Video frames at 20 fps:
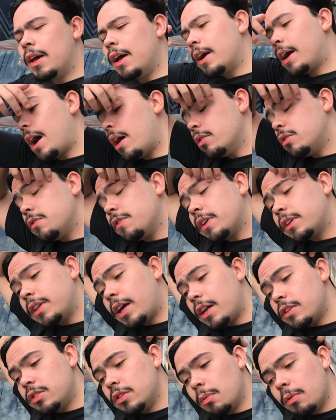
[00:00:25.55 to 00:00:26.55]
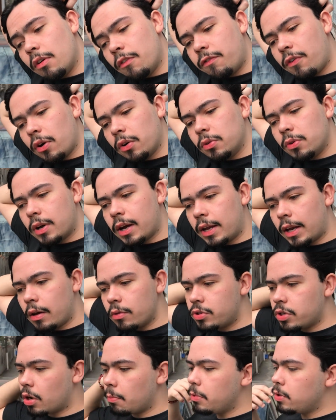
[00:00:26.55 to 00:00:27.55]
Carro de verdade não é o foco do canal.
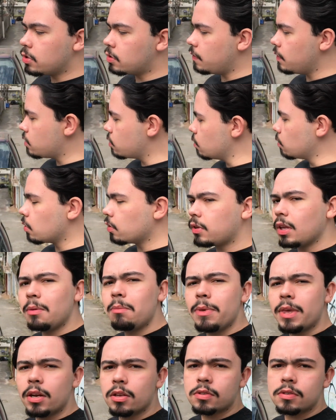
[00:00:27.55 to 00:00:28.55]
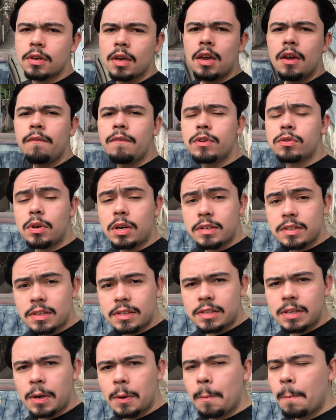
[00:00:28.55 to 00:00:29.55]
Geralmente os vídeos do Uno tem menos
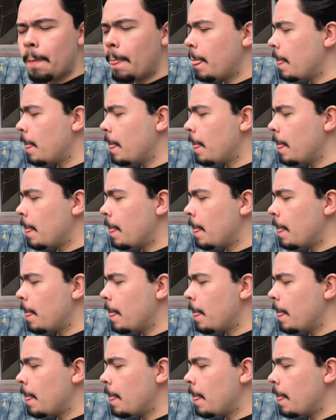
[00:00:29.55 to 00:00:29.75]
visualização.